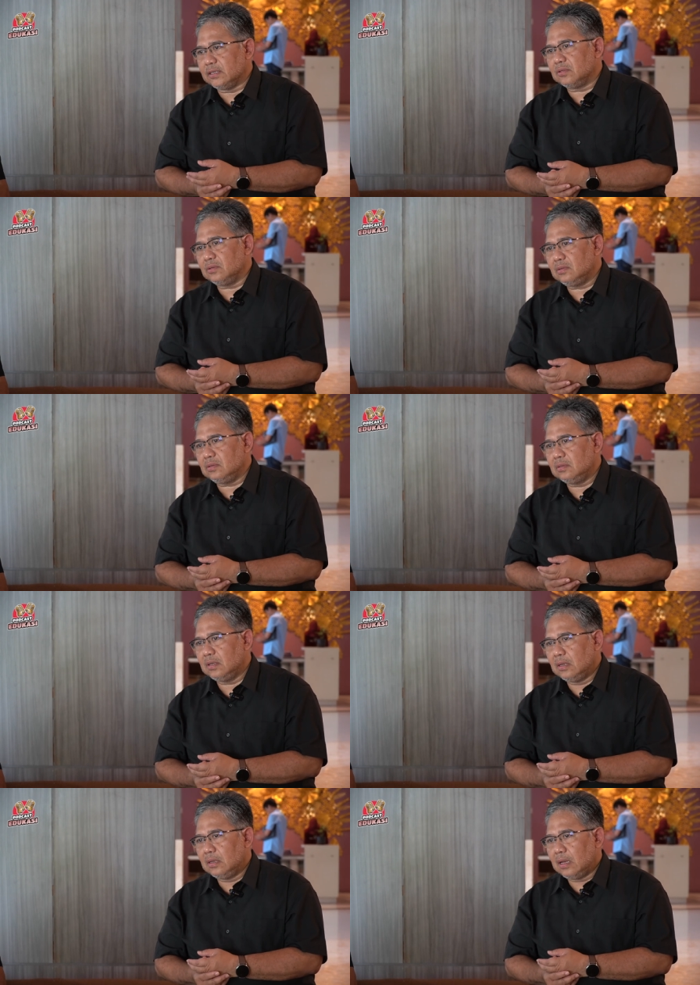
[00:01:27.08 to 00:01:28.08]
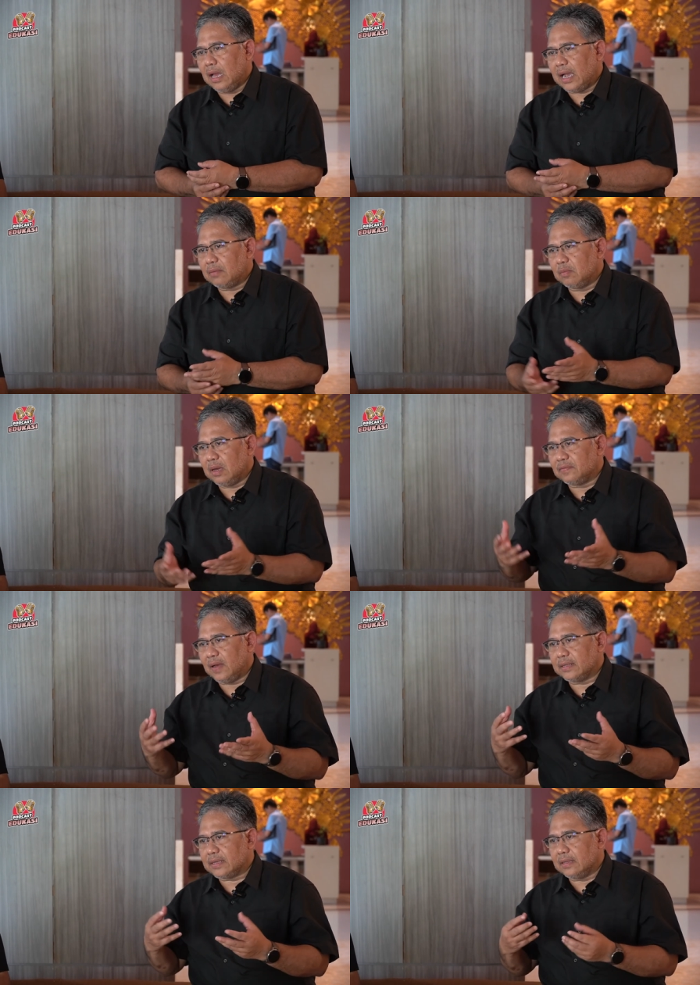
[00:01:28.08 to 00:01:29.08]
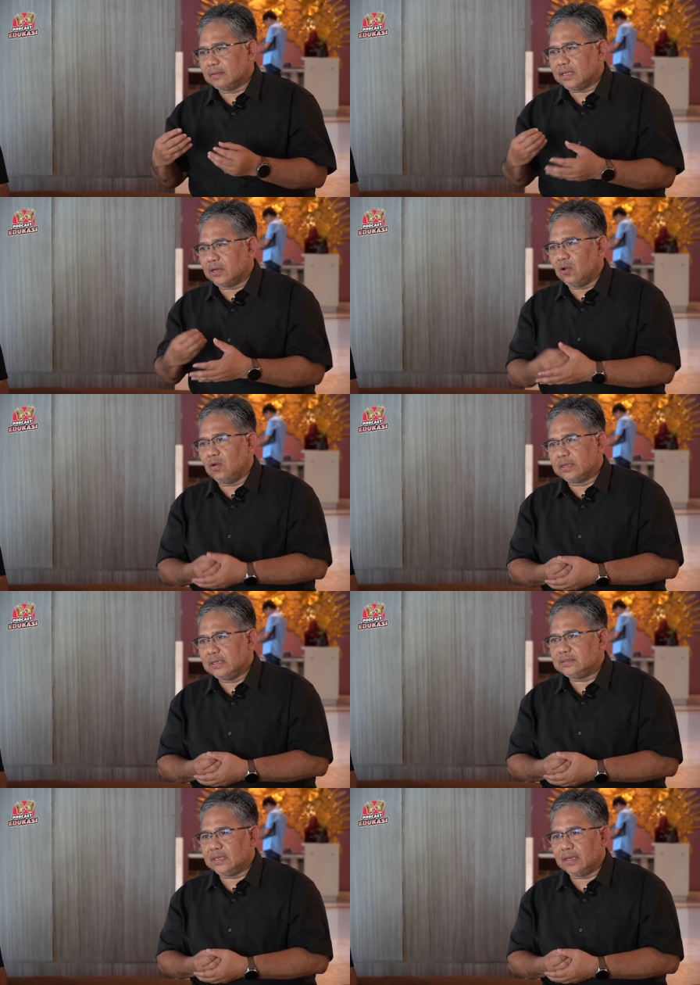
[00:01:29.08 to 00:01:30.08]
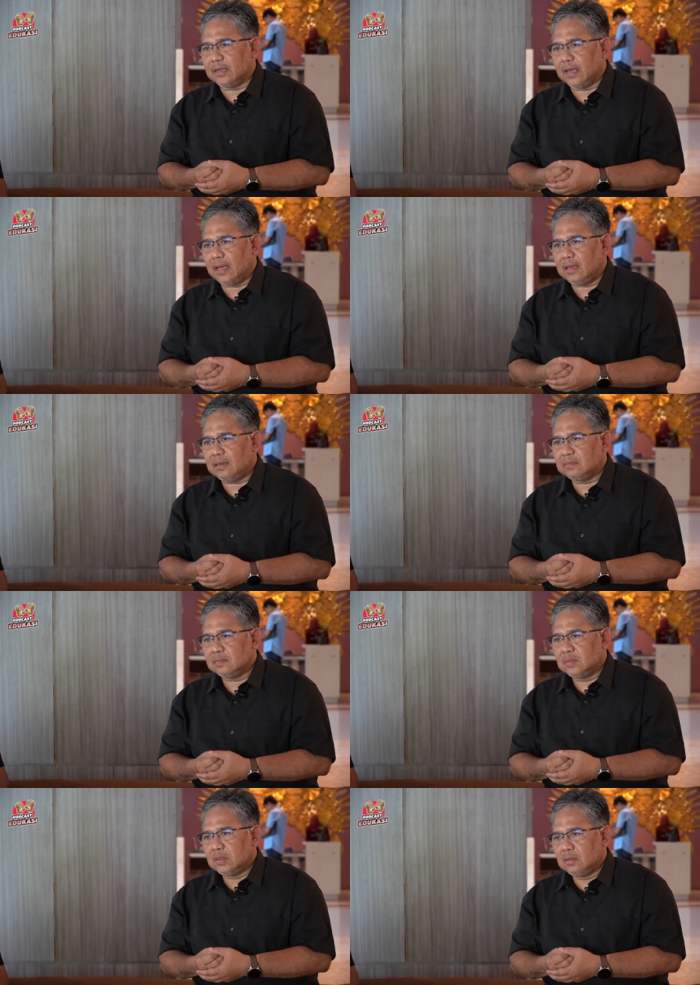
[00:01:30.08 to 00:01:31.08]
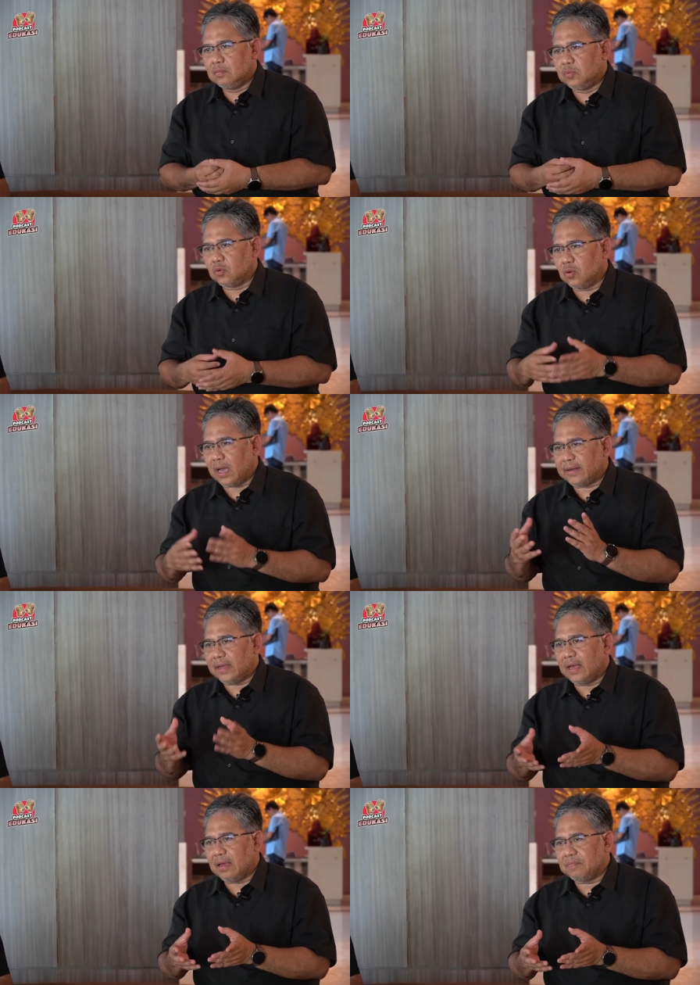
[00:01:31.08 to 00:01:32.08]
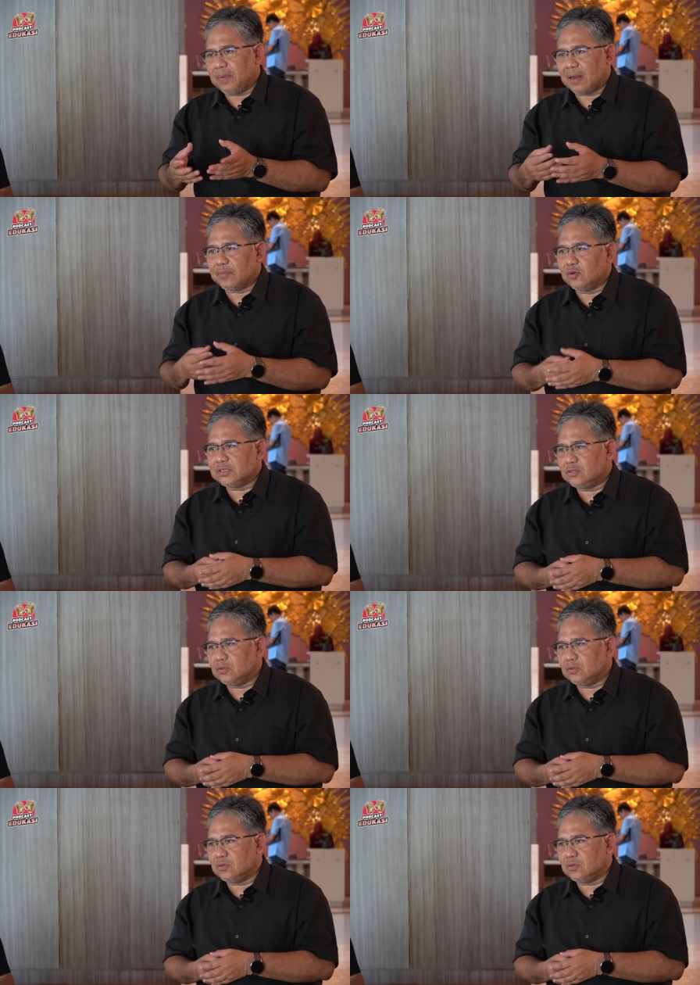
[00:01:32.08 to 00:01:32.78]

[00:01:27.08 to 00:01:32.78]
itu akan memanfaatkan teknologi sehingga buku karya para penulis